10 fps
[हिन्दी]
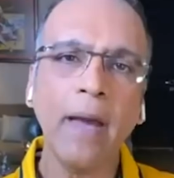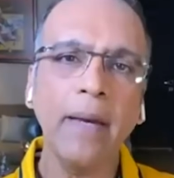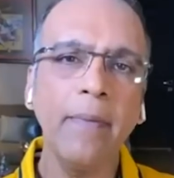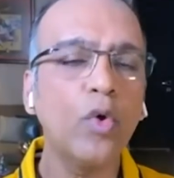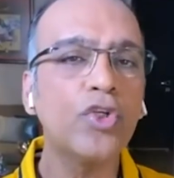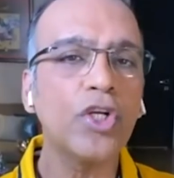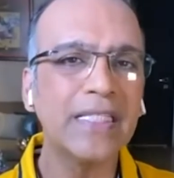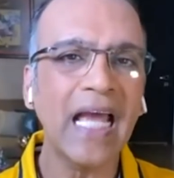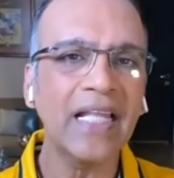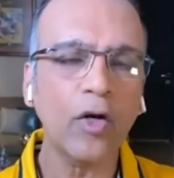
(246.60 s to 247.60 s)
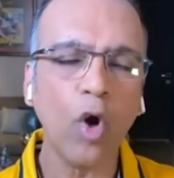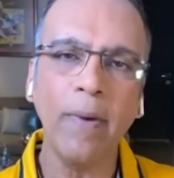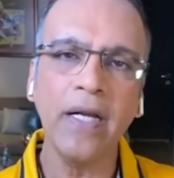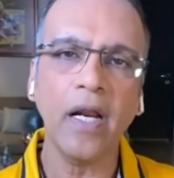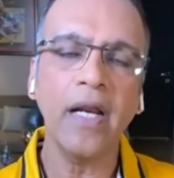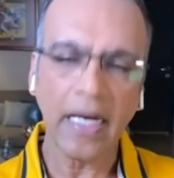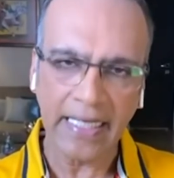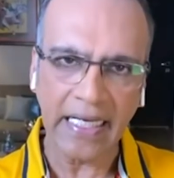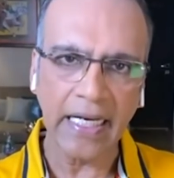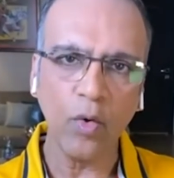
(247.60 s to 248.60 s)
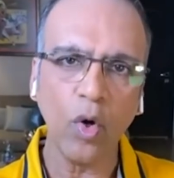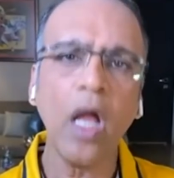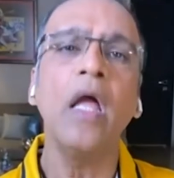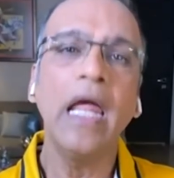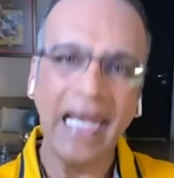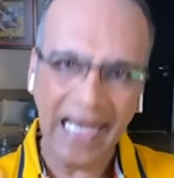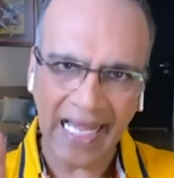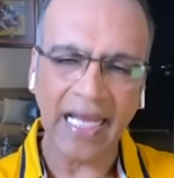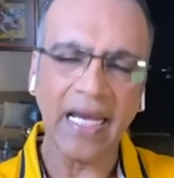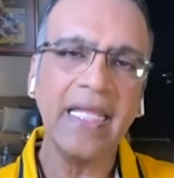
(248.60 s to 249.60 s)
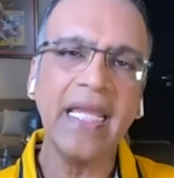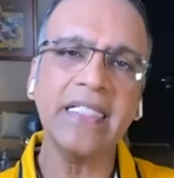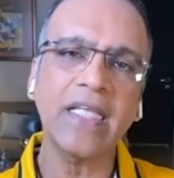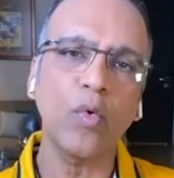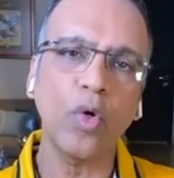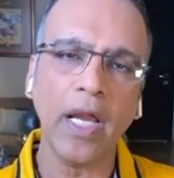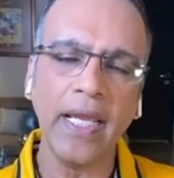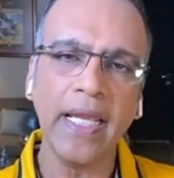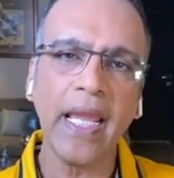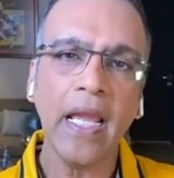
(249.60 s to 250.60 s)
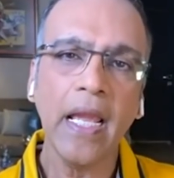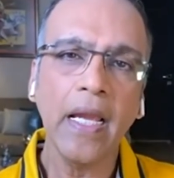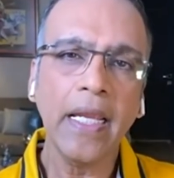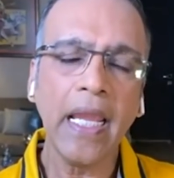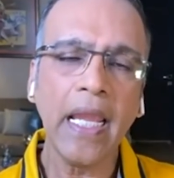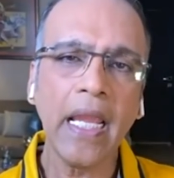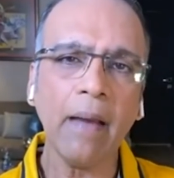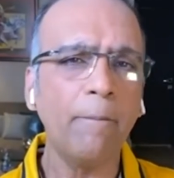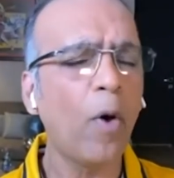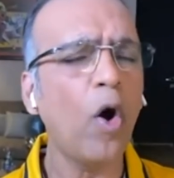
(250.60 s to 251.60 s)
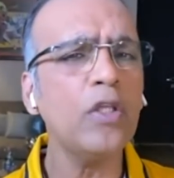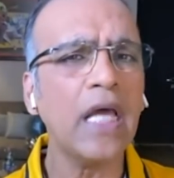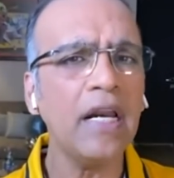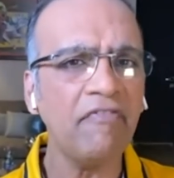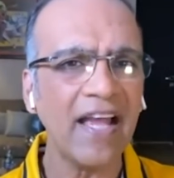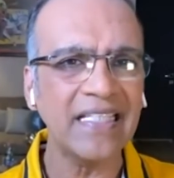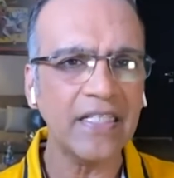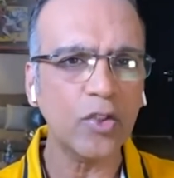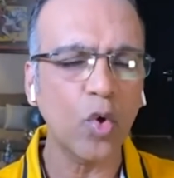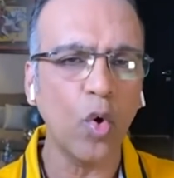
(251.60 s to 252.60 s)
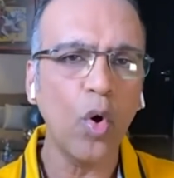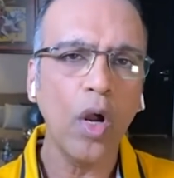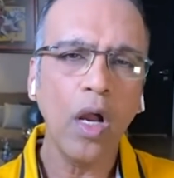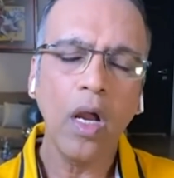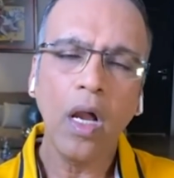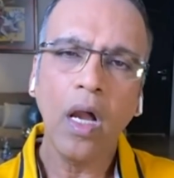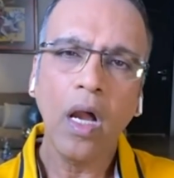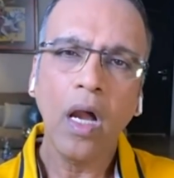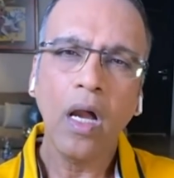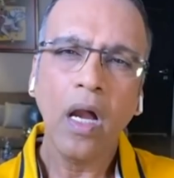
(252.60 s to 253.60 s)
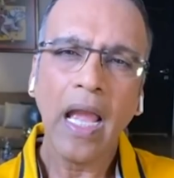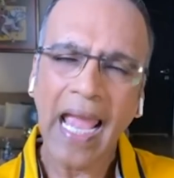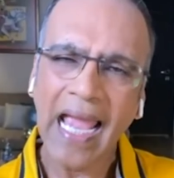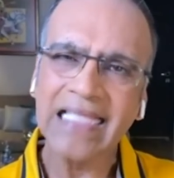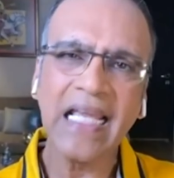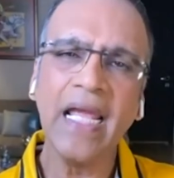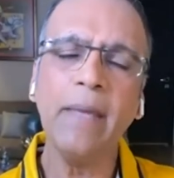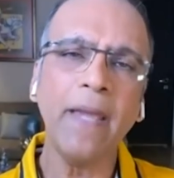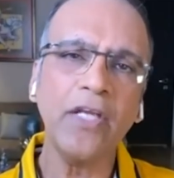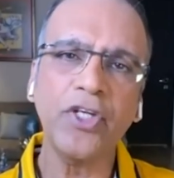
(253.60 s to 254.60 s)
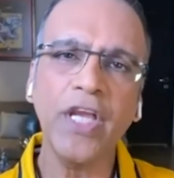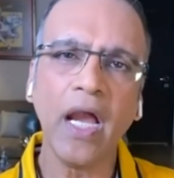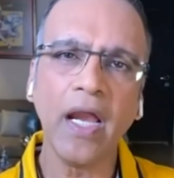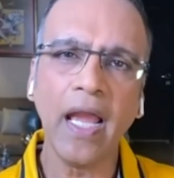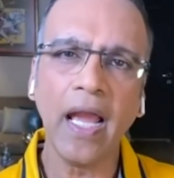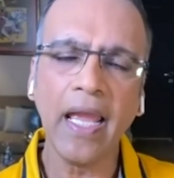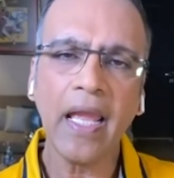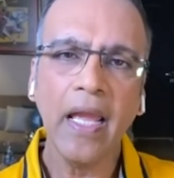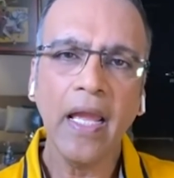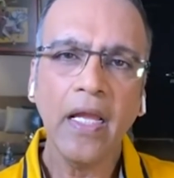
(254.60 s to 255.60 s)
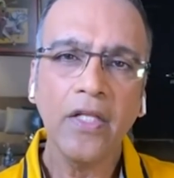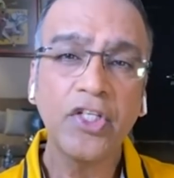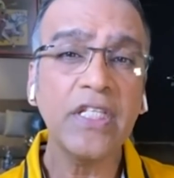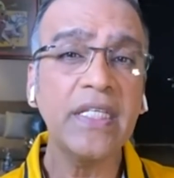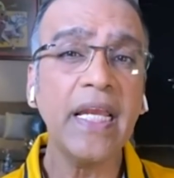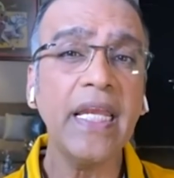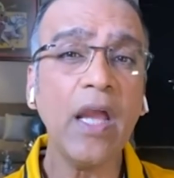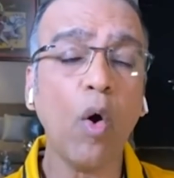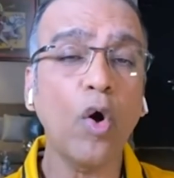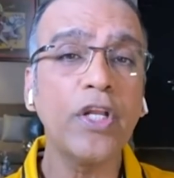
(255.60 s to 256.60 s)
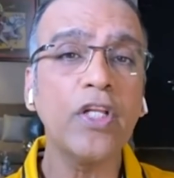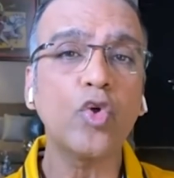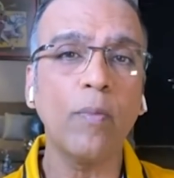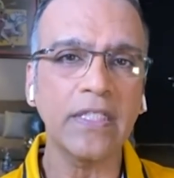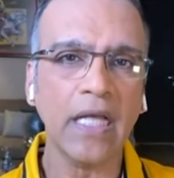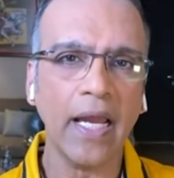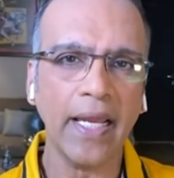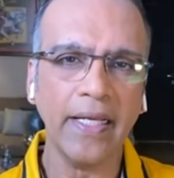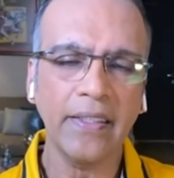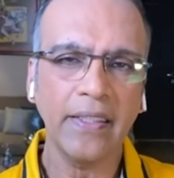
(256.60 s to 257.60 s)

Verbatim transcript: बारे में कुछ ज्यादा कमेंट करना ठीक नहीं होगा लेकिन ये जरूर कहेंगे कि बहुत सारे फैसेट्स को ऐसे नहीं पेश किया गया है जिससे कि ऑडियंस को मजा आए